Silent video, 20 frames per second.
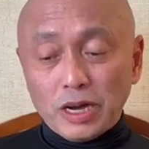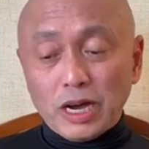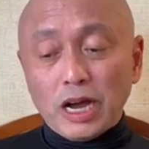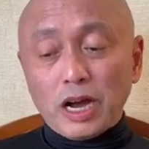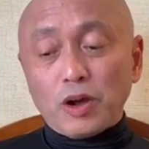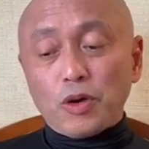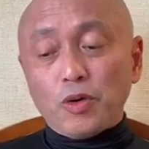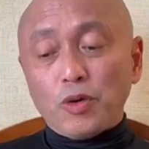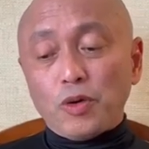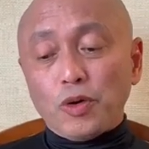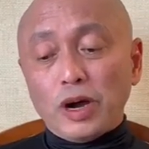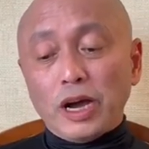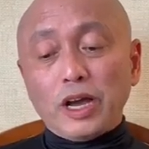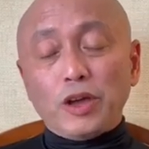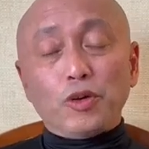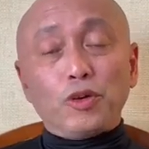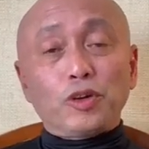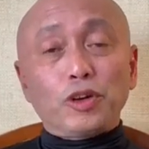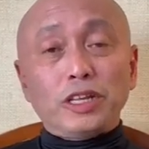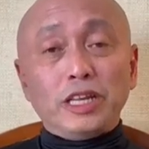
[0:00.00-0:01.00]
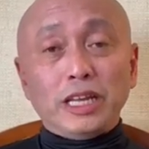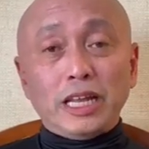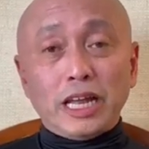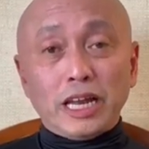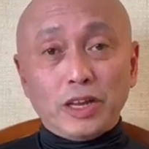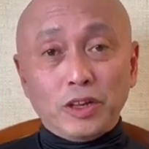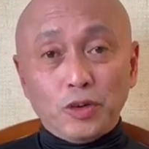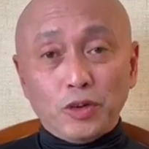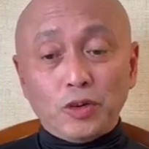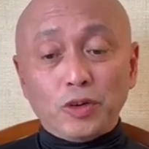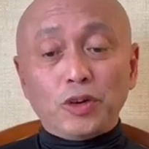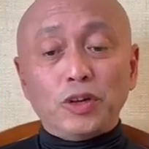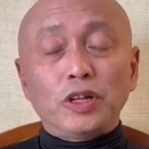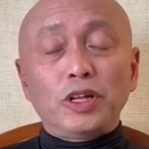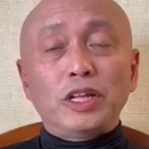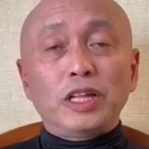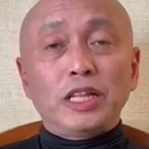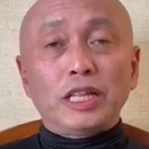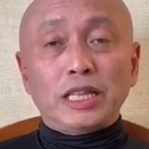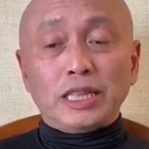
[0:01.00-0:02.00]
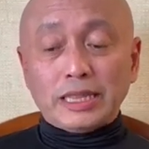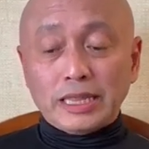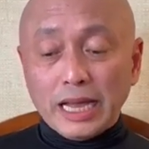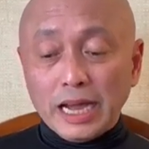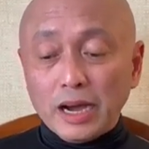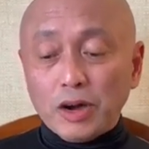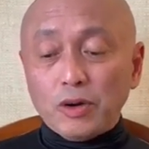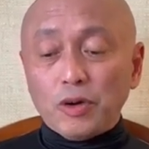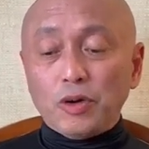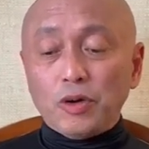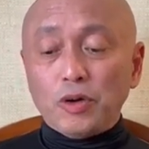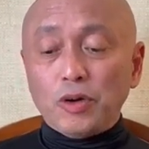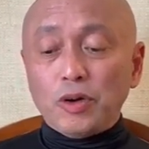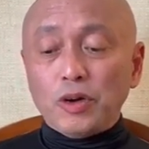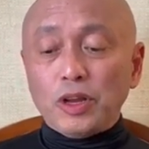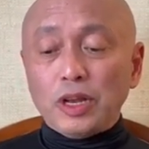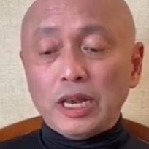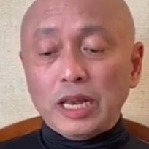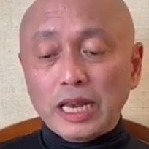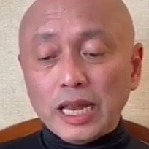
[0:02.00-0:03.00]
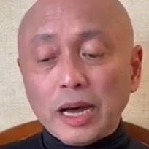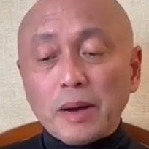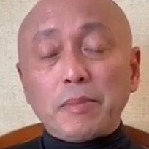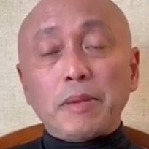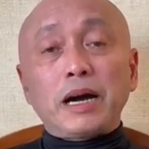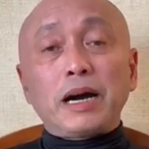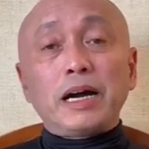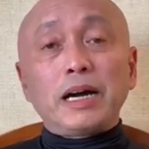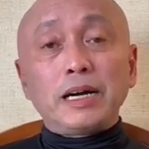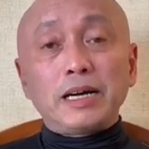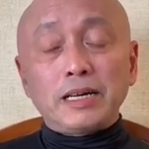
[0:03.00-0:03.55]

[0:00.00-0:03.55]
Ako ay ordinaryong tao lamang.